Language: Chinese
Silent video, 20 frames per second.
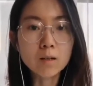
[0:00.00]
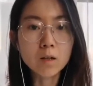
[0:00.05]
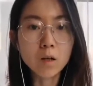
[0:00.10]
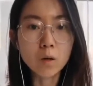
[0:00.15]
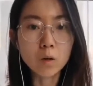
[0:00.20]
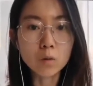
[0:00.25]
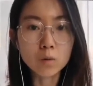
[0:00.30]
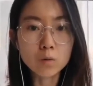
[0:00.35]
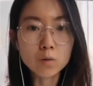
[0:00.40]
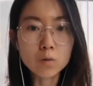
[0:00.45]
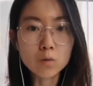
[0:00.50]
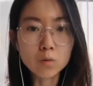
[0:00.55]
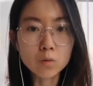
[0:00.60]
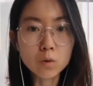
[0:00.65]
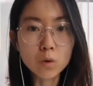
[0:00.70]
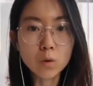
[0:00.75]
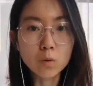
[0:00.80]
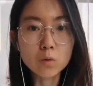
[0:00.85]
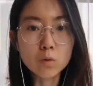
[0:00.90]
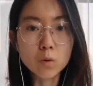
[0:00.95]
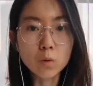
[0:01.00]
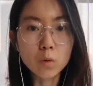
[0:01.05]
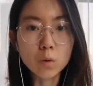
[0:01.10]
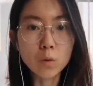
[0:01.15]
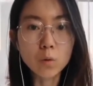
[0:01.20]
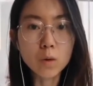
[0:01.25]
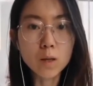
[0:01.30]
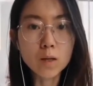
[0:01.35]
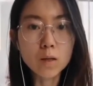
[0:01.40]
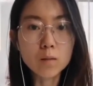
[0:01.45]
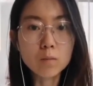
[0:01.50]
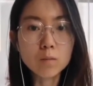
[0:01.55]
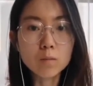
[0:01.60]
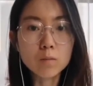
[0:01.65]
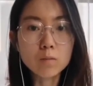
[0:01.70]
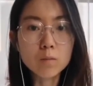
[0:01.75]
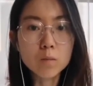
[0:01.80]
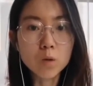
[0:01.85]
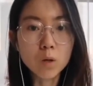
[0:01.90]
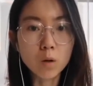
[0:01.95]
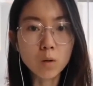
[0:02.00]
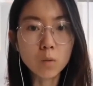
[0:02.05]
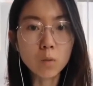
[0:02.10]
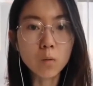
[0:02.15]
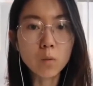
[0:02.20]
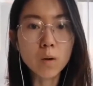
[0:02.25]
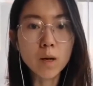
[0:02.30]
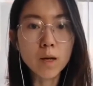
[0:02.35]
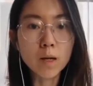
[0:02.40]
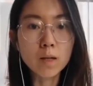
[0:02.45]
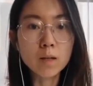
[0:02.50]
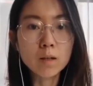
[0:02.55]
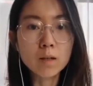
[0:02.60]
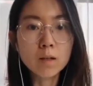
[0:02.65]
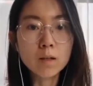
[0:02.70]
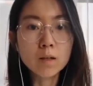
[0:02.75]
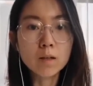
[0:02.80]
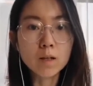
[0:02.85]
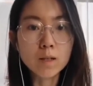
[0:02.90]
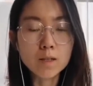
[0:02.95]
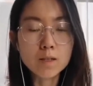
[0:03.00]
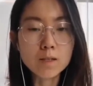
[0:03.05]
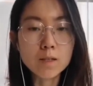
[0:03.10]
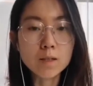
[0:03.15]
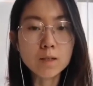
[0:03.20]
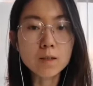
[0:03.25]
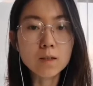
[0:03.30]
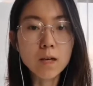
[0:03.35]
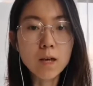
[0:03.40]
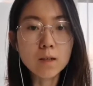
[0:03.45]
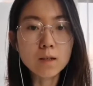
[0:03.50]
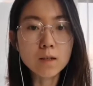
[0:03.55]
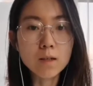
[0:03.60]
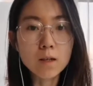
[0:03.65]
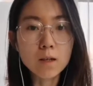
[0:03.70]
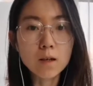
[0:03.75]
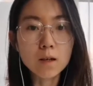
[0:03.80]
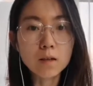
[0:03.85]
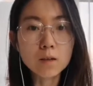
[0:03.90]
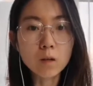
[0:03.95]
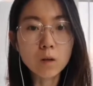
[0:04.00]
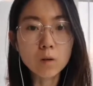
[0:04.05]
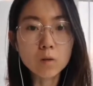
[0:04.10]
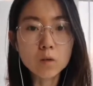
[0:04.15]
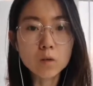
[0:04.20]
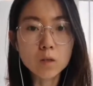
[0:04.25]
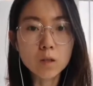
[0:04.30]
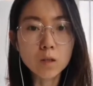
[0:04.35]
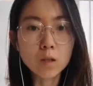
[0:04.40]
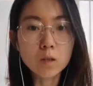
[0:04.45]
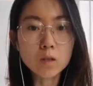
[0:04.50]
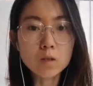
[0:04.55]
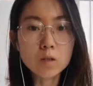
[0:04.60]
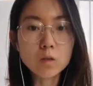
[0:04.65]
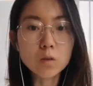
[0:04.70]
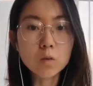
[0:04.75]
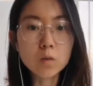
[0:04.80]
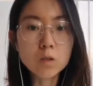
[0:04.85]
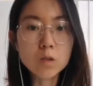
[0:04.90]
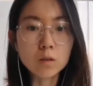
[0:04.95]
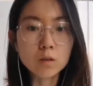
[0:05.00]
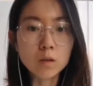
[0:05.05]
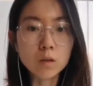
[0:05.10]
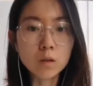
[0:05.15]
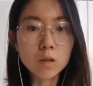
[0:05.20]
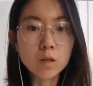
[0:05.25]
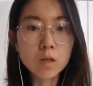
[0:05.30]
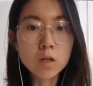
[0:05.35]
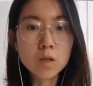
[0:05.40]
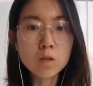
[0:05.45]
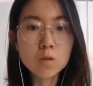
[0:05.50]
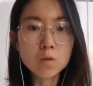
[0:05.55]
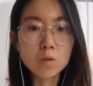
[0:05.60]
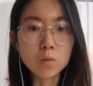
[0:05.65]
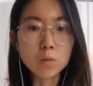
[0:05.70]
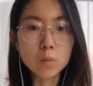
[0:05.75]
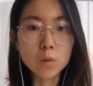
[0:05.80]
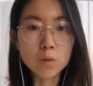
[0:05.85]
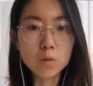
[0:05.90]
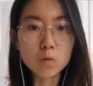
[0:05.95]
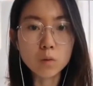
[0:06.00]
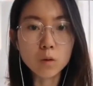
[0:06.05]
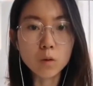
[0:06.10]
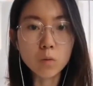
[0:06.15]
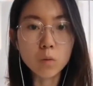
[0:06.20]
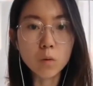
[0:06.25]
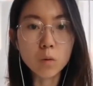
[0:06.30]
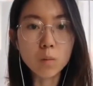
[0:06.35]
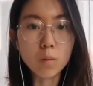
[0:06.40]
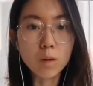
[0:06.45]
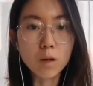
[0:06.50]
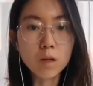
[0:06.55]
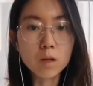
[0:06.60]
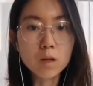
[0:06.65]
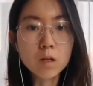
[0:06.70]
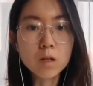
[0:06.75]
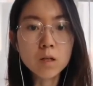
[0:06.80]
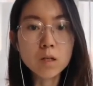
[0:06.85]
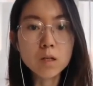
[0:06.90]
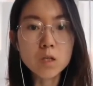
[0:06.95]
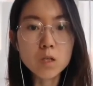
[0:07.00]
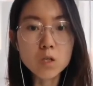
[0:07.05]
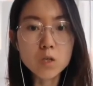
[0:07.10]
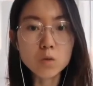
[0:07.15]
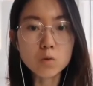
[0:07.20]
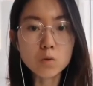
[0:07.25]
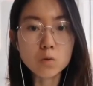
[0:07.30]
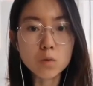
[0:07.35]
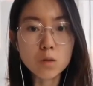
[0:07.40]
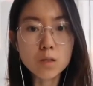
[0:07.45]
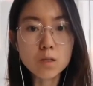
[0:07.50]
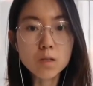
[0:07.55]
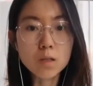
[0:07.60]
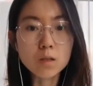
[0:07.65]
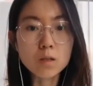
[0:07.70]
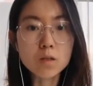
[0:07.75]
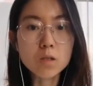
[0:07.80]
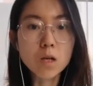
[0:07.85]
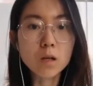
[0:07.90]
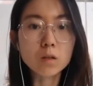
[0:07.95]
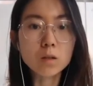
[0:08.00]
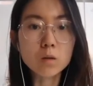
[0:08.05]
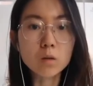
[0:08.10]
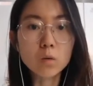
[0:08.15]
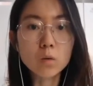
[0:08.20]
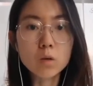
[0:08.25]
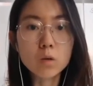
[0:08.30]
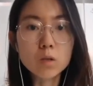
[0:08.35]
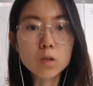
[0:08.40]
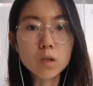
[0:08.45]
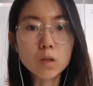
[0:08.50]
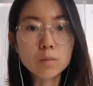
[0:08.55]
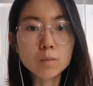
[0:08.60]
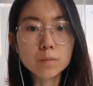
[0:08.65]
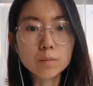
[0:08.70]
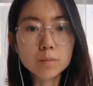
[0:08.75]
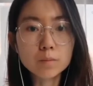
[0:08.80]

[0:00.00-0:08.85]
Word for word: 然后酥油就会成为灵性的眼液。然后整个的这个过程呢，就比作了我们意识觉醒的这样的一个过程。